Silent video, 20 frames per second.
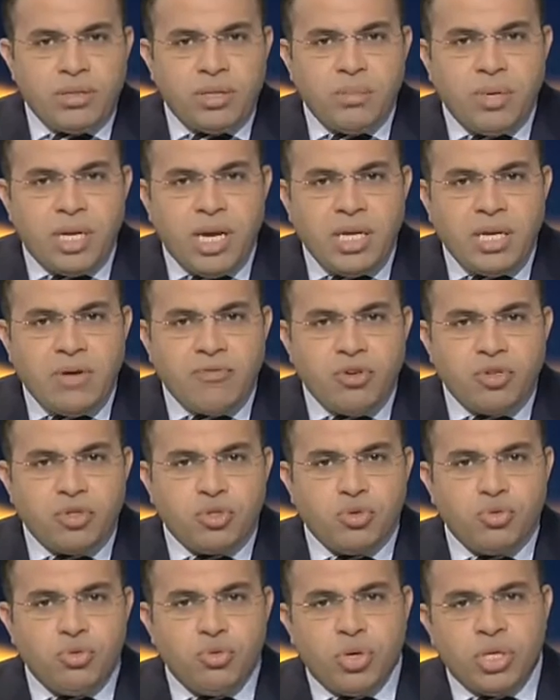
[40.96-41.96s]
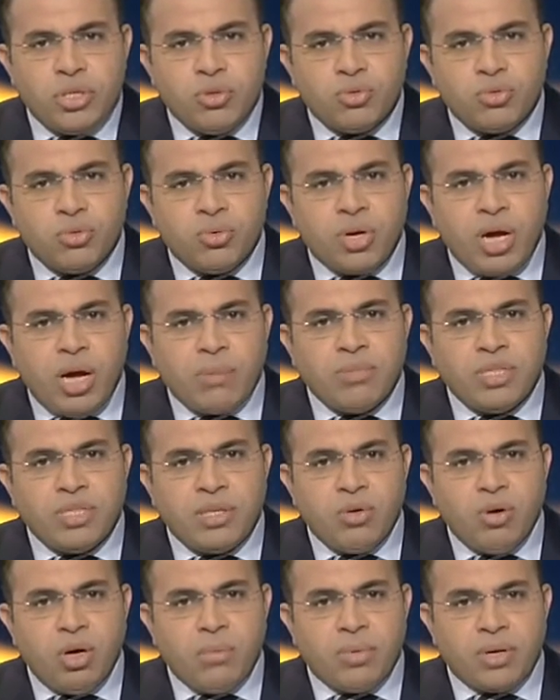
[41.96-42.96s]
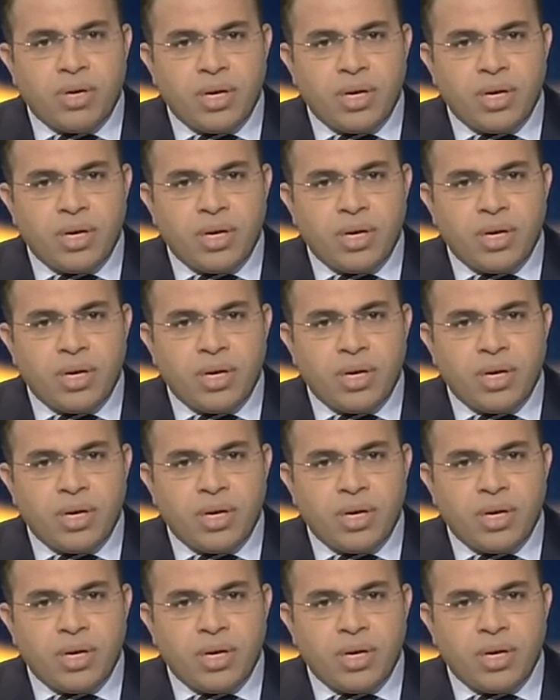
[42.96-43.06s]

ينضم إلينا في الاستوديو الدكتور عبد التواب